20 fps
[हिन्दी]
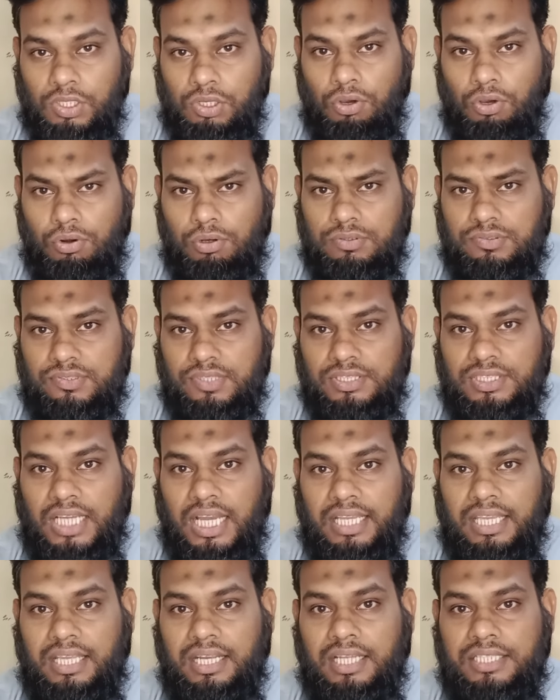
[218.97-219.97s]
और उनसे
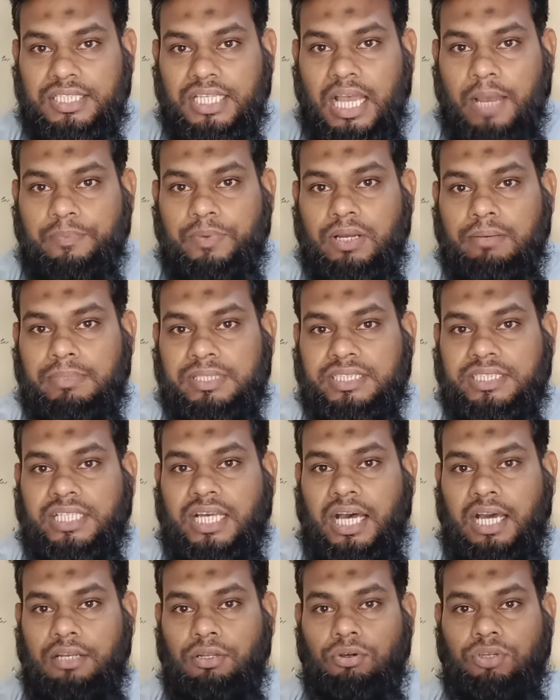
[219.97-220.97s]
जाके ना ये आपका मसला
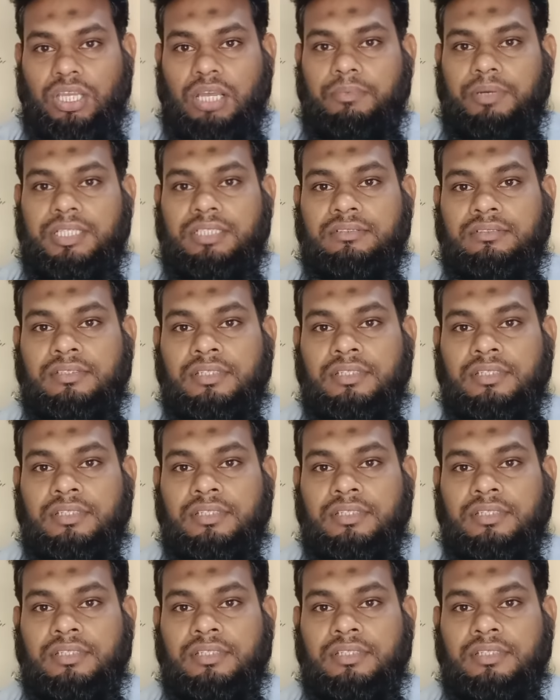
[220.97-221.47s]
हल हो गया भाई